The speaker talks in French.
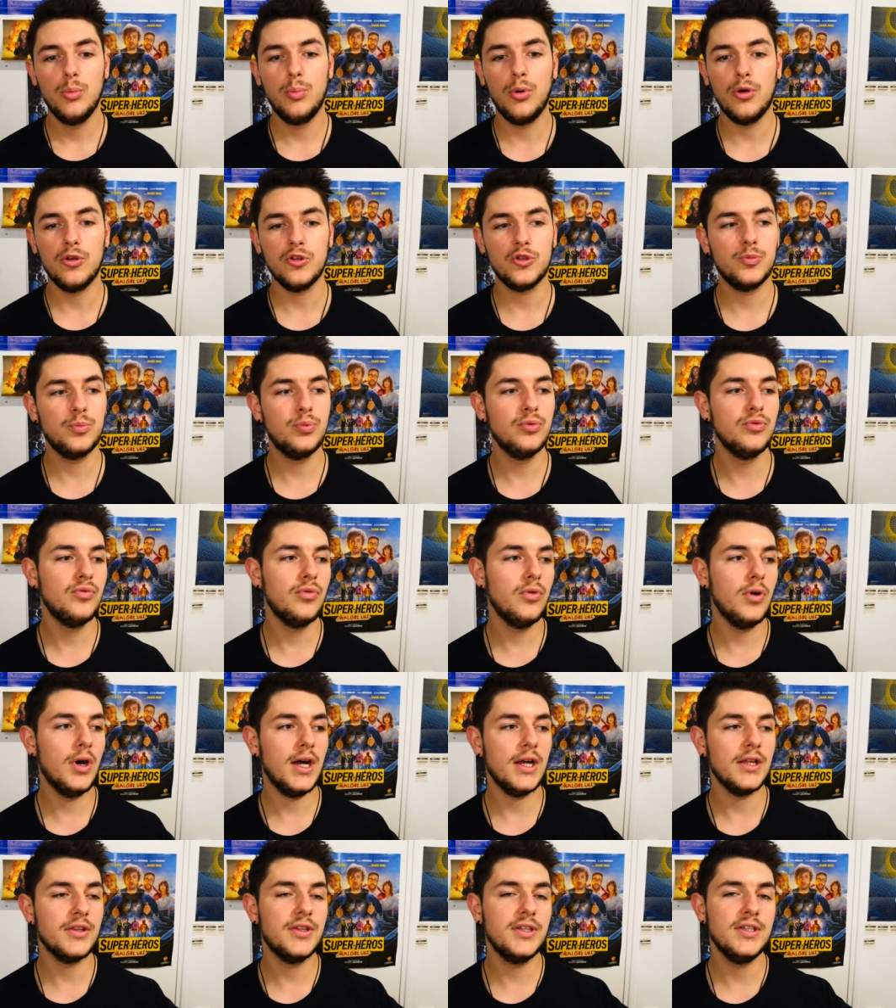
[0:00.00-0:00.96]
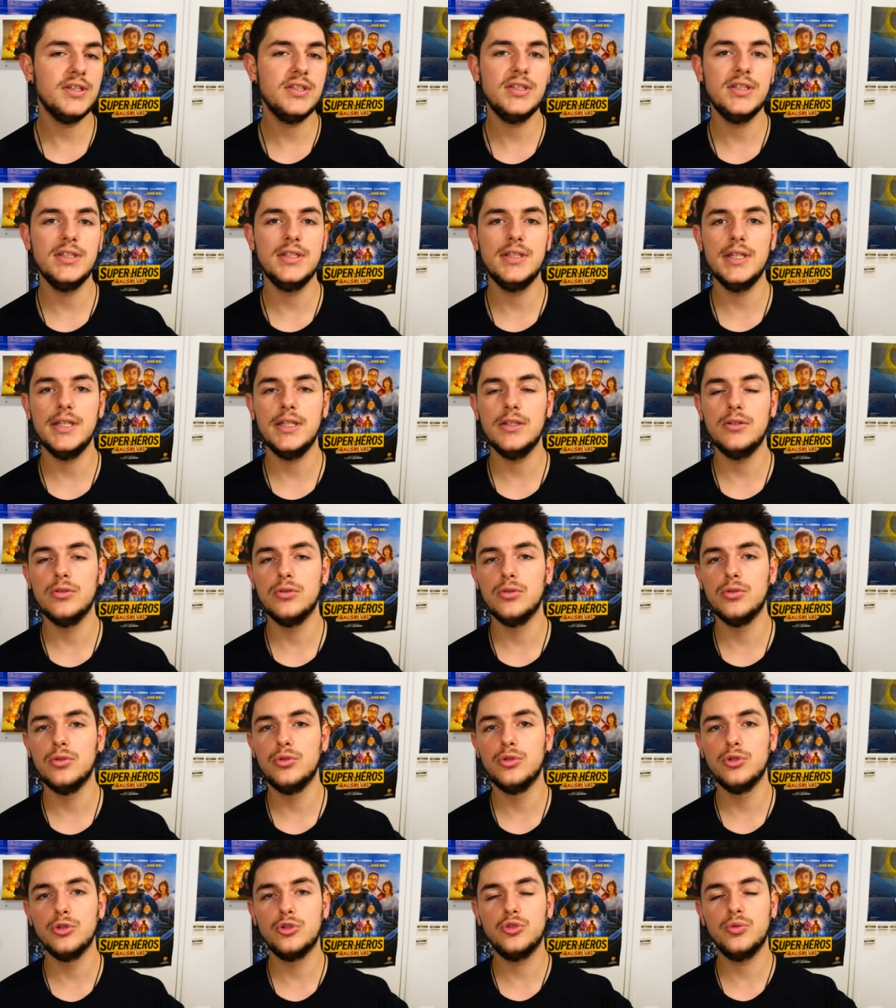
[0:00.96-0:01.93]
pense pouvoir décider
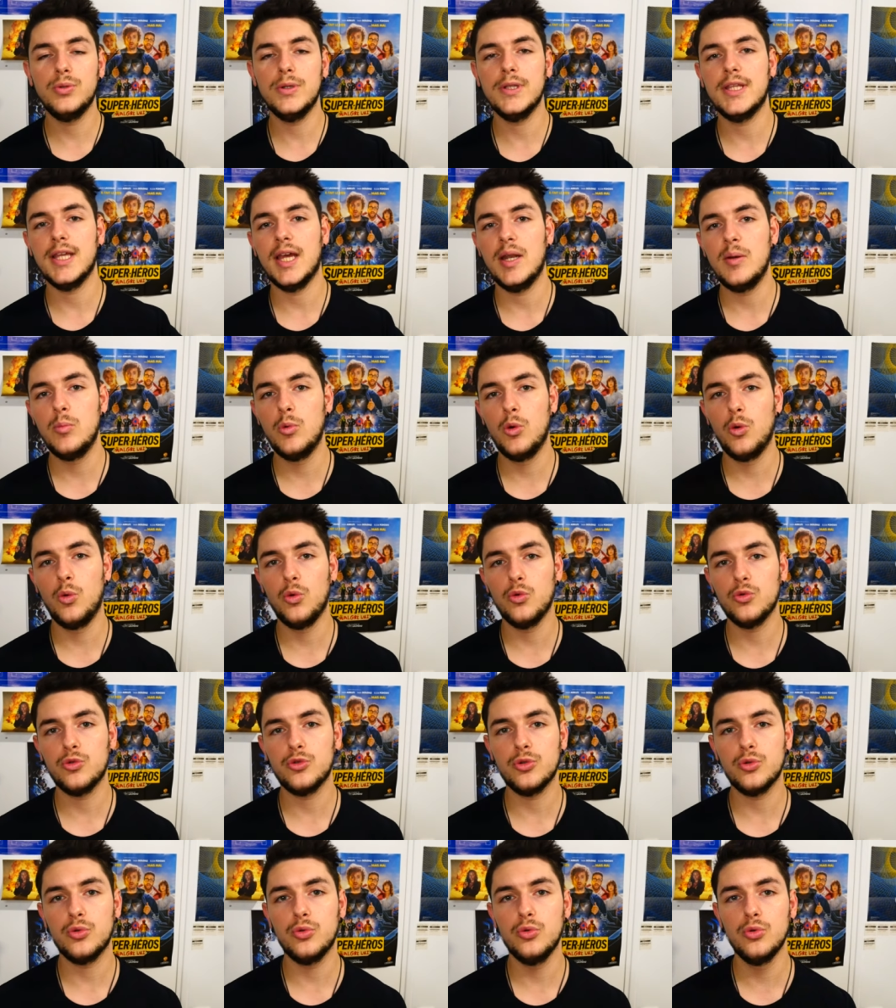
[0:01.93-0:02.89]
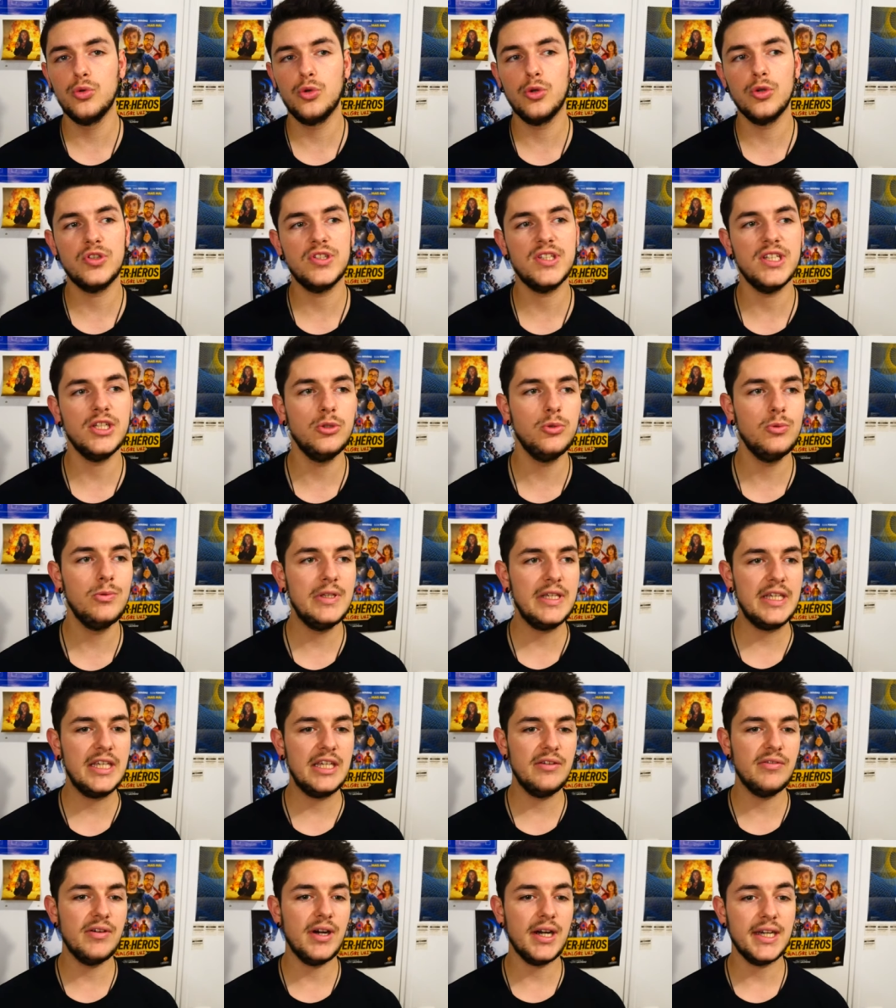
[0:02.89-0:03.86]
de tuer tel monstre, ou que c'est
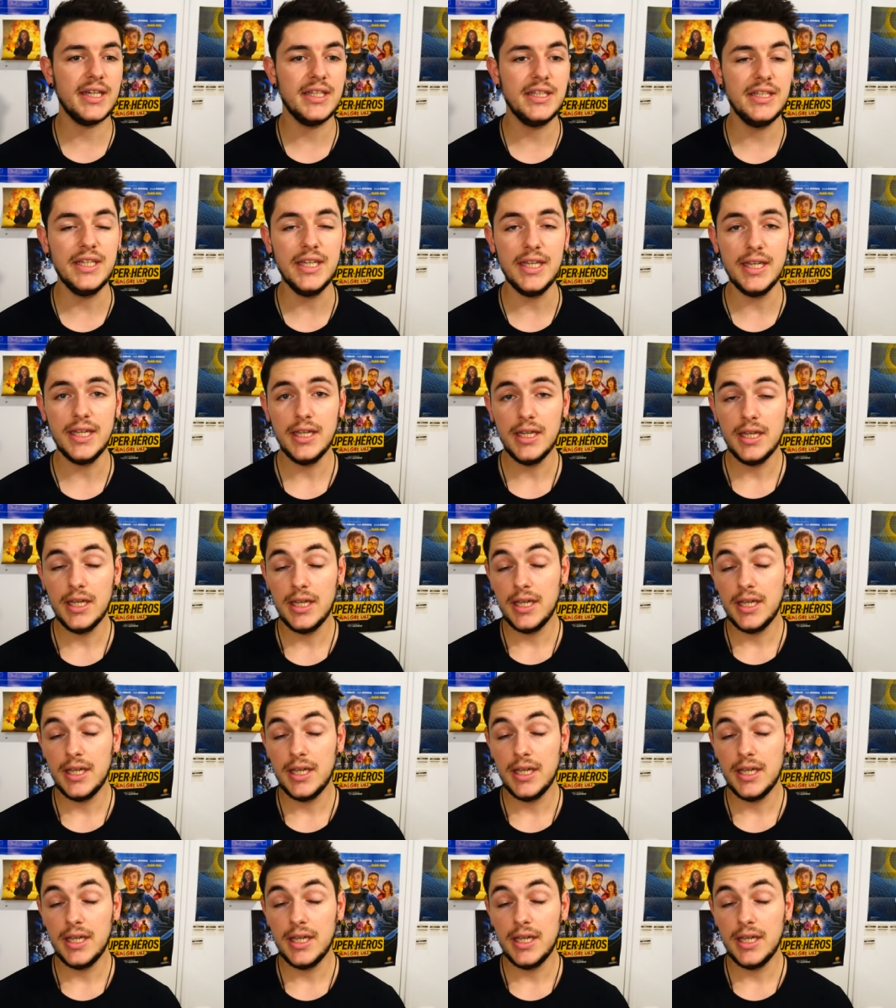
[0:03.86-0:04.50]
lui qui va régner,